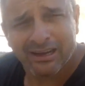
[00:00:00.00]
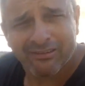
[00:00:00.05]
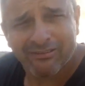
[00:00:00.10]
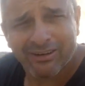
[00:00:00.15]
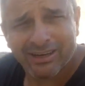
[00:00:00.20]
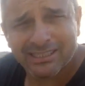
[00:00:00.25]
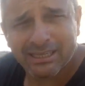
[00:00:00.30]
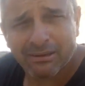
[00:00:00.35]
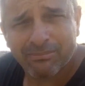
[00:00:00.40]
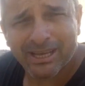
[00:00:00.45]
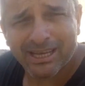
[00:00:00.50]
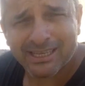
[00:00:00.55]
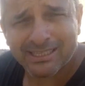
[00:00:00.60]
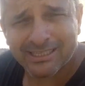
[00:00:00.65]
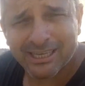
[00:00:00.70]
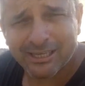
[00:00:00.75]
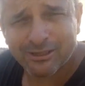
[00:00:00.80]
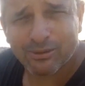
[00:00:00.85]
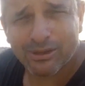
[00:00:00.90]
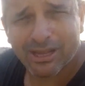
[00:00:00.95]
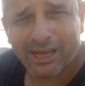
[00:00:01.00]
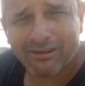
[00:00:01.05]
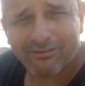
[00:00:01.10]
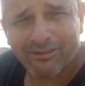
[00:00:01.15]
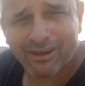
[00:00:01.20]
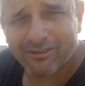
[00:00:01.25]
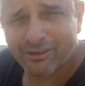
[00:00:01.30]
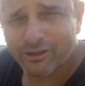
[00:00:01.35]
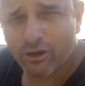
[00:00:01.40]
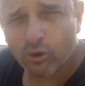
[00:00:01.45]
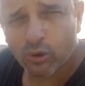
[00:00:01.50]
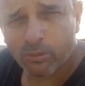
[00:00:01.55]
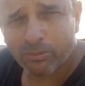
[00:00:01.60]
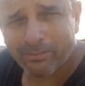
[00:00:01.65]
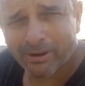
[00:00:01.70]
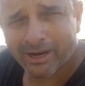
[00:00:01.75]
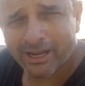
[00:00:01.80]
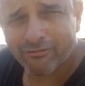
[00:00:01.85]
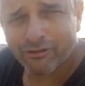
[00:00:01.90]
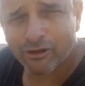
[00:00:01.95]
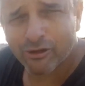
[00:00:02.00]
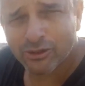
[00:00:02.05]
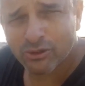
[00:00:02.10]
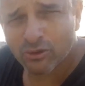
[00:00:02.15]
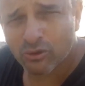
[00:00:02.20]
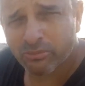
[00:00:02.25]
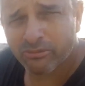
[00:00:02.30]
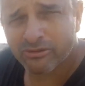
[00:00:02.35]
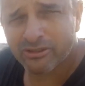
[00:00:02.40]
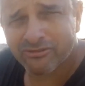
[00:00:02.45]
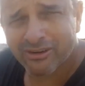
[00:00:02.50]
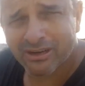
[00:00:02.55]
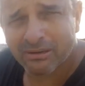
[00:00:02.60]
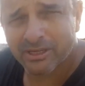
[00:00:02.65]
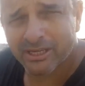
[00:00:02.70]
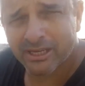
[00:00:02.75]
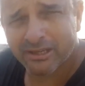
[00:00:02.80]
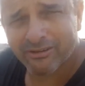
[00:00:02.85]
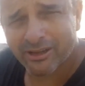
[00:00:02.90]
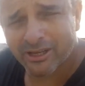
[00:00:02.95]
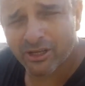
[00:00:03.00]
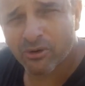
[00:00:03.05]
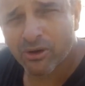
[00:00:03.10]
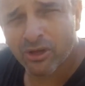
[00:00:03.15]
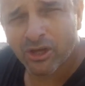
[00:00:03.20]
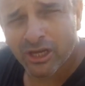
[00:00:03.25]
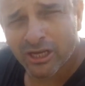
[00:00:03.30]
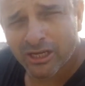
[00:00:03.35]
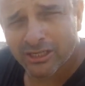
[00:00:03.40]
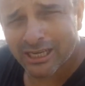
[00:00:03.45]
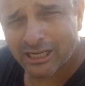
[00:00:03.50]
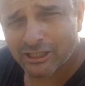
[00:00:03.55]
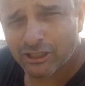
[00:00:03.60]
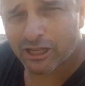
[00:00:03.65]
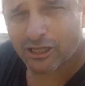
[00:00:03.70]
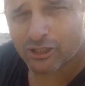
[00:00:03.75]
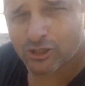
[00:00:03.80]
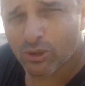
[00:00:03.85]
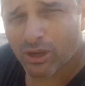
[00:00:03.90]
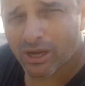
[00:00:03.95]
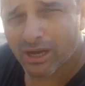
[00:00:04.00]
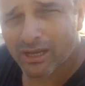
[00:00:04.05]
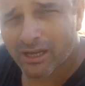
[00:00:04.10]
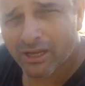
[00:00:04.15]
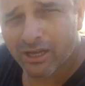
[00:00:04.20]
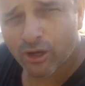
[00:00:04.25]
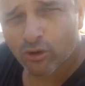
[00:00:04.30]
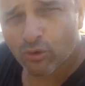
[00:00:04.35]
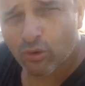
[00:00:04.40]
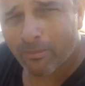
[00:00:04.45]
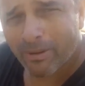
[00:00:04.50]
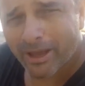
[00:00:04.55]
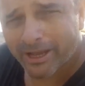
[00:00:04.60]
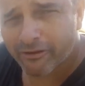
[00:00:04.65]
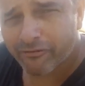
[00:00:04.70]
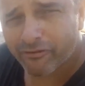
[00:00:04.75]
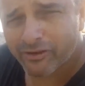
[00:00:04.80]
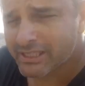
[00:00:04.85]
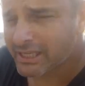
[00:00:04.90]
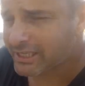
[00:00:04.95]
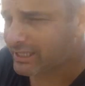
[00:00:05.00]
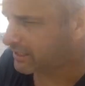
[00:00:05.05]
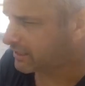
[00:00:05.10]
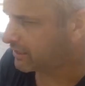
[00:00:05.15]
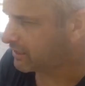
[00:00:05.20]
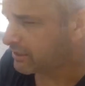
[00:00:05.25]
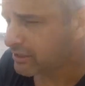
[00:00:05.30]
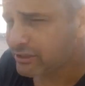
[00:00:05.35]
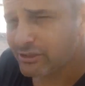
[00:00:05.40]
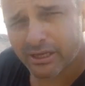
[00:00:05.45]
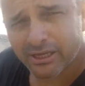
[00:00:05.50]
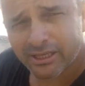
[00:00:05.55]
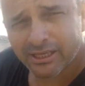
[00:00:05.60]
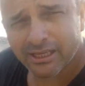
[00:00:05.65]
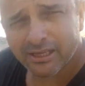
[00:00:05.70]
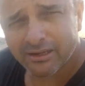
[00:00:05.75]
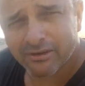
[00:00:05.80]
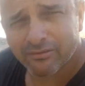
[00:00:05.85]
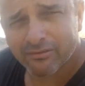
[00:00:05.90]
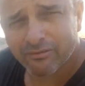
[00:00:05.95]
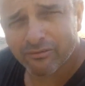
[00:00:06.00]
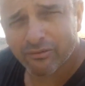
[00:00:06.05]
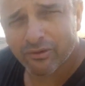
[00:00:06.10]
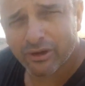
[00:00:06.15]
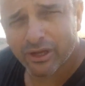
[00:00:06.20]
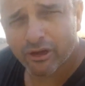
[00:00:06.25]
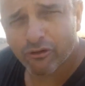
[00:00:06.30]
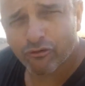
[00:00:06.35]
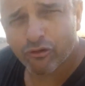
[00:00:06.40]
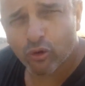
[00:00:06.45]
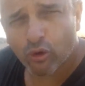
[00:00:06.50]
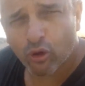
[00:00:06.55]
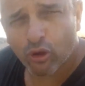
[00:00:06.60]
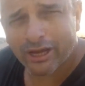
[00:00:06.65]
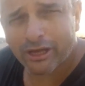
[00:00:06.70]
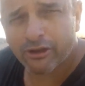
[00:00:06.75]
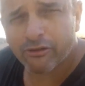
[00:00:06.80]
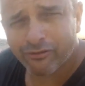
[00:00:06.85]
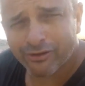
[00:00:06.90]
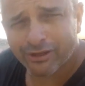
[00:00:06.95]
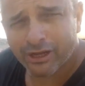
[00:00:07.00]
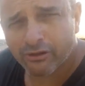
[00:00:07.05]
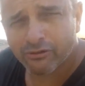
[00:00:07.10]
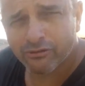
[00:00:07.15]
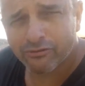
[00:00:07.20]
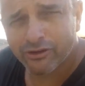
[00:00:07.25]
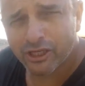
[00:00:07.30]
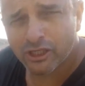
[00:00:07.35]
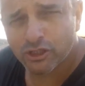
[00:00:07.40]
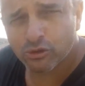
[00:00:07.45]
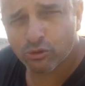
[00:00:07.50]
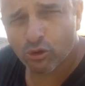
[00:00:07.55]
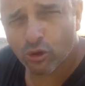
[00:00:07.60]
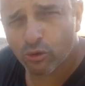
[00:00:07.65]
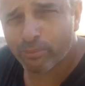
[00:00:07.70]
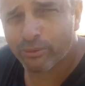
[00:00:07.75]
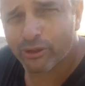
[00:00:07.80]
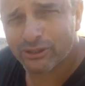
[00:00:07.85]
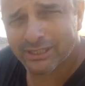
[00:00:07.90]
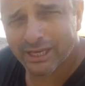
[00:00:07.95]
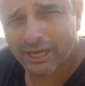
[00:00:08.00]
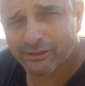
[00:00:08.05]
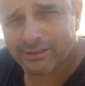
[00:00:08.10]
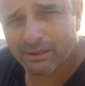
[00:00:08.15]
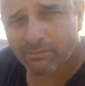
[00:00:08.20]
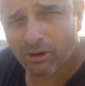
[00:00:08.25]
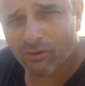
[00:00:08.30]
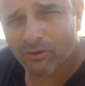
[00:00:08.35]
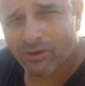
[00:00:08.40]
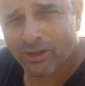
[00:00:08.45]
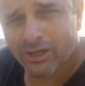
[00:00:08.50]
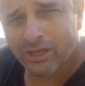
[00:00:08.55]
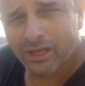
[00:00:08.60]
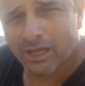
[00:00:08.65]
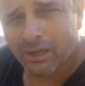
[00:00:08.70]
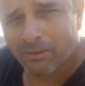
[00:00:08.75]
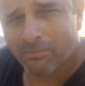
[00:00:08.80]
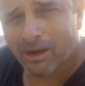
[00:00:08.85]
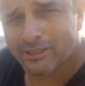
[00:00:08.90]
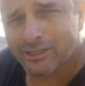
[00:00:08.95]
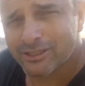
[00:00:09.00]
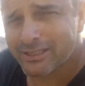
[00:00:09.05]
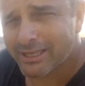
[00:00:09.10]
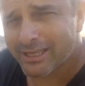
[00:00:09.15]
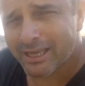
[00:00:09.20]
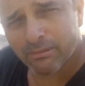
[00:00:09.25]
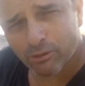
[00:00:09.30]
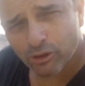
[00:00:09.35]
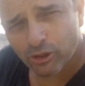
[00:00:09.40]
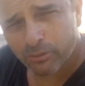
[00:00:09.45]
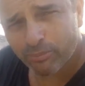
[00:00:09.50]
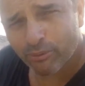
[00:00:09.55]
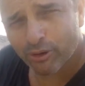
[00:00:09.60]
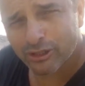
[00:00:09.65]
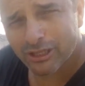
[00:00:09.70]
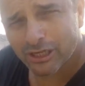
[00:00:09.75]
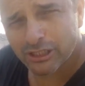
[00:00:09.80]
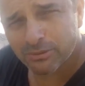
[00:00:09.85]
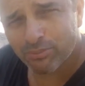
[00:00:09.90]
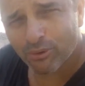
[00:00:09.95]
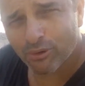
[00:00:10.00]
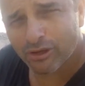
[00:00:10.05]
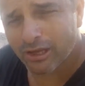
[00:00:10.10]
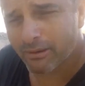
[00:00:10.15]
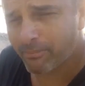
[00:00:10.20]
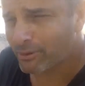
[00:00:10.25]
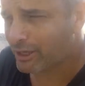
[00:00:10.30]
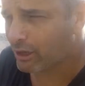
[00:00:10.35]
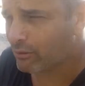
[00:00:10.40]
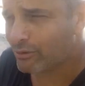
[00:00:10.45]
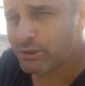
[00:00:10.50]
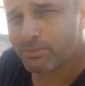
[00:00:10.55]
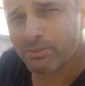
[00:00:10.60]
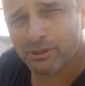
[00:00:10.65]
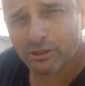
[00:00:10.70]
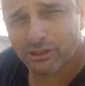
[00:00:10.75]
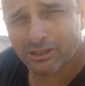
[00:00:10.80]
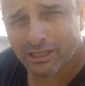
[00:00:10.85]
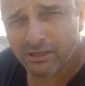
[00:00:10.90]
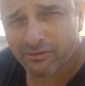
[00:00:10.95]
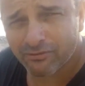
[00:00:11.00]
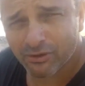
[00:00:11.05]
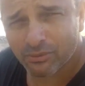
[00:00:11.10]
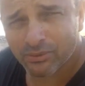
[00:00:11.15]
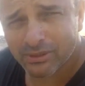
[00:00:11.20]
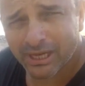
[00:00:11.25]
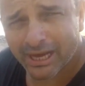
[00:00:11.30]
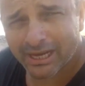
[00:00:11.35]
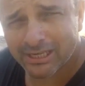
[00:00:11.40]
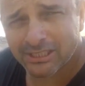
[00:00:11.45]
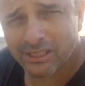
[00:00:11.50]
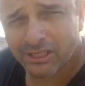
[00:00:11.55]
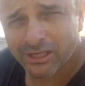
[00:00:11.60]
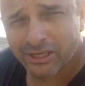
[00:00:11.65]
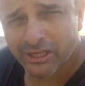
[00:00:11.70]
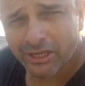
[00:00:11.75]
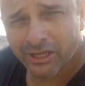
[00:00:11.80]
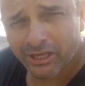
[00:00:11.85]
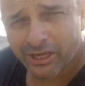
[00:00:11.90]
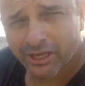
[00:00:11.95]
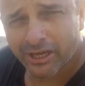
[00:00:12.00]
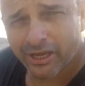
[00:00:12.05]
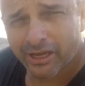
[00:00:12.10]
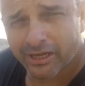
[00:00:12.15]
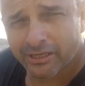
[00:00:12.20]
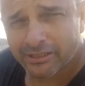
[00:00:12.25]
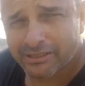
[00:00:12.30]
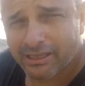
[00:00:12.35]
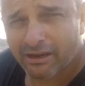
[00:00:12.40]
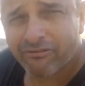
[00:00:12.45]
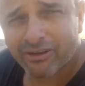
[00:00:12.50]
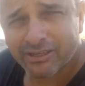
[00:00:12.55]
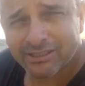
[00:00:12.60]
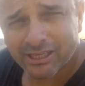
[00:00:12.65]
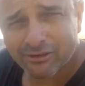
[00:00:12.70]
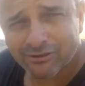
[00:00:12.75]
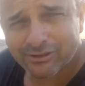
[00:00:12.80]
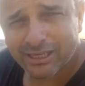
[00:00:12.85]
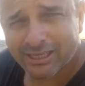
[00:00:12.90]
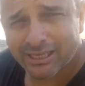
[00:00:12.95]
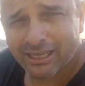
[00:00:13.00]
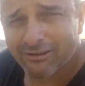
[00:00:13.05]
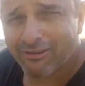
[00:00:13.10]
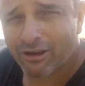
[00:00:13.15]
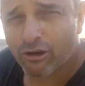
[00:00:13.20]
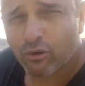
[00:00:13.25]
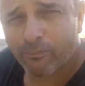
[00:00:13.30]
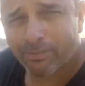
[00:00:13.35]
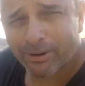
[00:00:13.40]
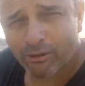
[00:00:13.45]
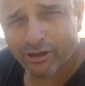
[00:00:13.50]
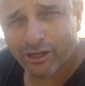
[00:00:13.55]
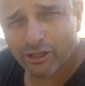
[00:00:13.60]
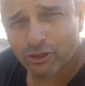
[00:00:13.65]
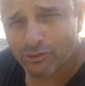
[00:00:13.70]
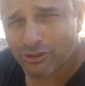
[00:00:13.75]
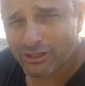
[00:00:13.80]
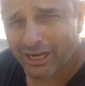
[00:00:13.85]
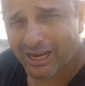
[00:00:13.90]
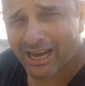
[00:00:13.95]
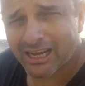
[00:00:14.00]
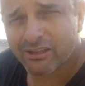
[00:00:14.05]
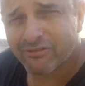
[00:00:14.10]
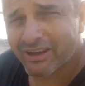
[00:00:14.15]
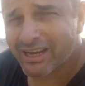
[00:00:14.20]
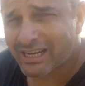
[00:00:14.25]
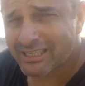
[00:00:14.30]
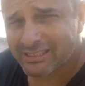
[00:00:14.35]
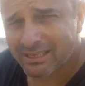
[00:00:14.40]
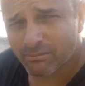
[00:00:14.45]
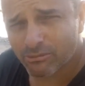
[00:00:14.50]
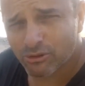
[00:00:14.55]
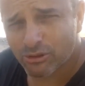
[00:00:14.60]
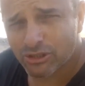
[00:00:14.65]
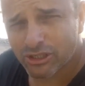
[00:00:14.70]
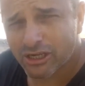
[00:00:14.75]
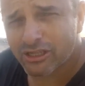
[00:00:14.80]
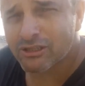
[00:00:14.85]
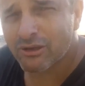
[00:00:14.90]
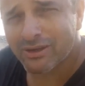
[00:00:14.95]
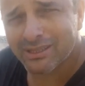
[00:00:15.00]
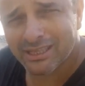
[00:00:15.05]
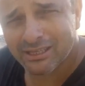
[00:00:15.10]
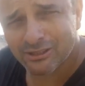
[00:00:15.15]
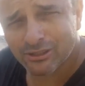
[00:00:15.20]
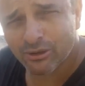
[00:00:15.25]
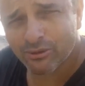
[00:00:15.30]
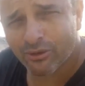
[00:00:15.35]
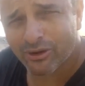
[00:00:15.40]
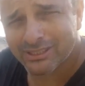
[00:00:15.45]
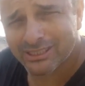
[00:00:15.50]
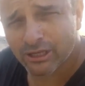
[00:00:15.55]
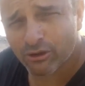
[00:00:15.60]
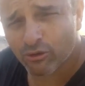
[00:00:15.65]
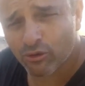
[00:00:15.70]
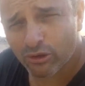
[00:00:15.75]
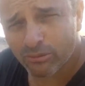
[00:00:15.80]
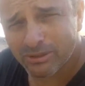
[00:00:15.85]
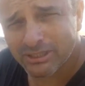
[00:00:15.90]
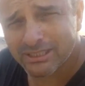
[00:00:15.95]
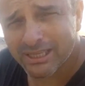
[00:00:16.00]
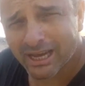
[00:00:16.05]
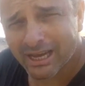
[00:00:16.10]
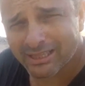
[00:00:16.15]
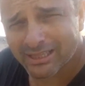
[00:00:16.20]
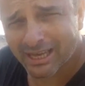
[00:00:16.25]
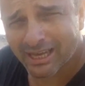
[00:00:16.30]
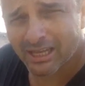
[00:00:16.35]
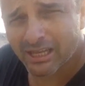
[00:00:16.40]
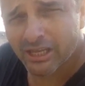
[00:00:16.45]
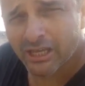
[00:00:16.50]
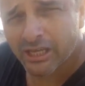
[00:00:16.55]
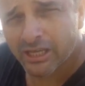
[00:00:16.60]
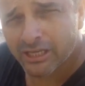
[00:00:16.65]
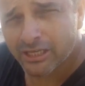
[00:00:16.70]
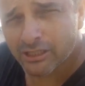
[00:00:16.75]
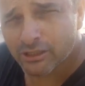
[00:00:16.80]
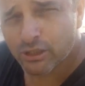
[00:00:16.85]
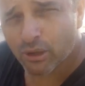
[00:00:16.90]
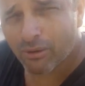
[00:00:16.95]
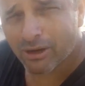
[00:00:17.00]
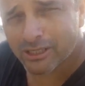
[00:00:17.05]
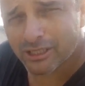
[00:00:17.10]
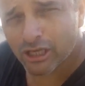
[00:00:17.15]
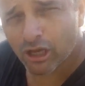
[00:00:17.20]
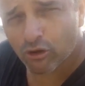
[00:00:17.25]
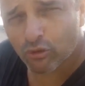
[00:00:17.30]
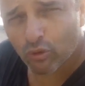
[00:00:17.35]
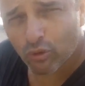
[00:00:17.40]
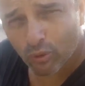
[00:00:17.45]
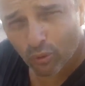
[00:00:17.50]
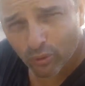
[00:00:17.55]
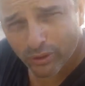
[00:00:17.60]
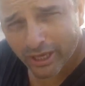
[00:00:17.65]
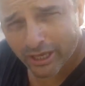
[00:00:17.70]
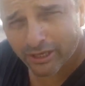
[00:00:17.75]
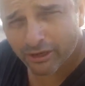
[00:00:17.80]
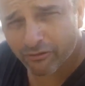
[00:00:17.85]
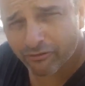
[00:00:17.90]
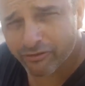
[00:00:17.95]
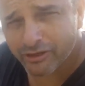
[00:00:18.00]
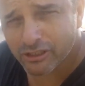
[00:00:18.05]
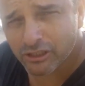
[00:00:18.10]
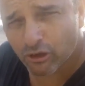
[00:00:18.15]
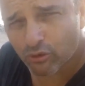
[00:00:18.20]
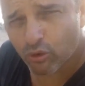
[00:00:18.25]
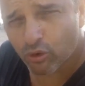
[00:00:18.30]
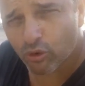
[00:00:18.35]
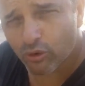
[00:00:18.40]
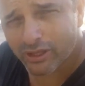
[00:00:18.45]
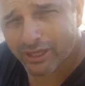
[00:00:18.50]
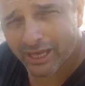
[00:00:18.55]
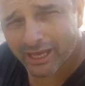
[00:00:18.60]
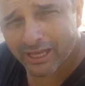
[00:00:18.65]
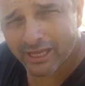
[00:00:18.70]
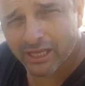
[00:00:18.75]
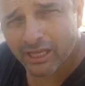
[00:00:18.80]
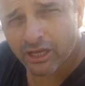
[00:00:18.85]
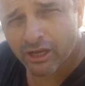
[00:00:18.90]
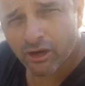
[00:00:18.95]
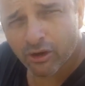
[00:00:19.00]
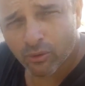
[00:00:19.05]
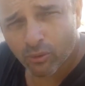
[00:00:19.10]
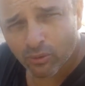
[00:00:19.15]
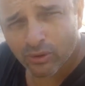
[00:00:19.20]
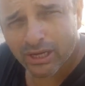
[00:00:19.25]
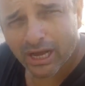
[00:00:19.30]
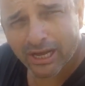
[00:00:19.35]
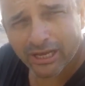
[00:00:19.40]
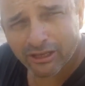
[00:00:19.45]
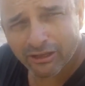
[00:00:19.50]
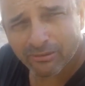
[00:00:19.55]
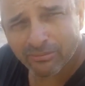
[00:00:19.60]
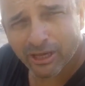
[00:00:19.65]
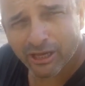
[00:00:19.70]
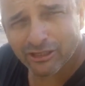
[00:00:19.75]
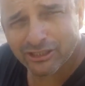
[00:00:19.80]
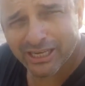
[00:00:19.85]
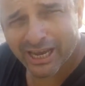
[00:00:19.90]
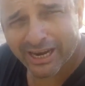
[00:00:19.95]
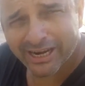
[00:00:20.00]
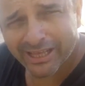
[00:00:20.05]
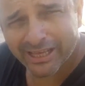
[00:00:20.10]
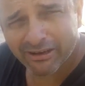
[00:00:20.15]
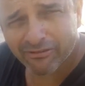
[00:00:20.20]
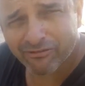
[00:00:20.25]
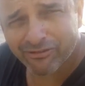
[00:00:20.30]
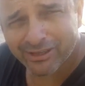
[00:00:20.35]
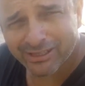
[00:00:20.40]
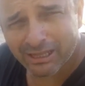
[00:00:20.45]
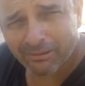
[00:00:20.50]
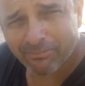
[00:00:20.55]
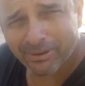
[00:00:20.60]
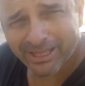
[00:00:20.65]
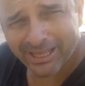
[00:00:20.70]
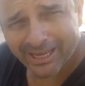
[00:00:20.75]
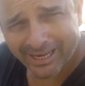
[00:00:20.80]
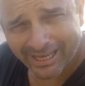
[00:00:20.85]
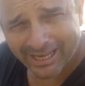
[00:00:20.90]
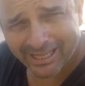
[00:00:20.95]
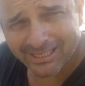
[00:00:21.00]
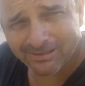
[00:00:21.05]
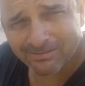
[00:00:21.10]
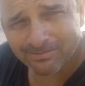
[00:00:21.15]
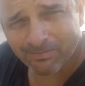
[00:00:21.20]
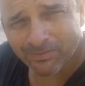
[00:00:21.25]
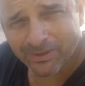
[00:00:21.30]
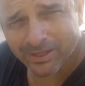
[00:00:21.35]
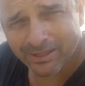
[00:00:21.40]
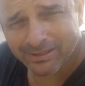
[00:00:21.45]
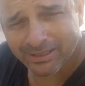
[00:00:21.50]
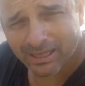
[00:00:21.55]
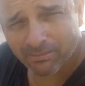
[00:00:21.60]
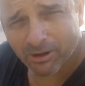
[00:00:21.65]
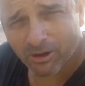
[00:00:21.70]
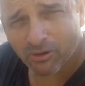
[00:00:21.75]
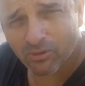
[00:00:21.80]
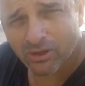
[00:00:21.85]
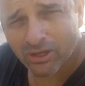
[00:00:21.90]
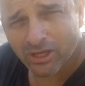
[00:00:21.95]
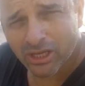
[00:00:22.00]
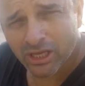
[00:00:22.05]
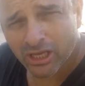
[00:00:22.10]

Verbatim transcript: Vai ser bem aceito lá, vai ver que o grupo é maravilhoso, é um grupo de família, valeu? Gente, olha só, como é que eu fiz aqui. Isso aqui eu vou colocar no final do vídeo todo o processo, tá bom? Mas isso aqui é muito importante por quê? porque algumas pessoas têm dificuldade de estar tá fazendo isso aqui, vai comprar o um rejunte errado, vai gastar muito dinheiro, então a intenção nossa é economizar, tá? Então aqui, ó, o que que eu fiz? Eu coloquei um carrinho e meio de areia fina peneirada, tá bom?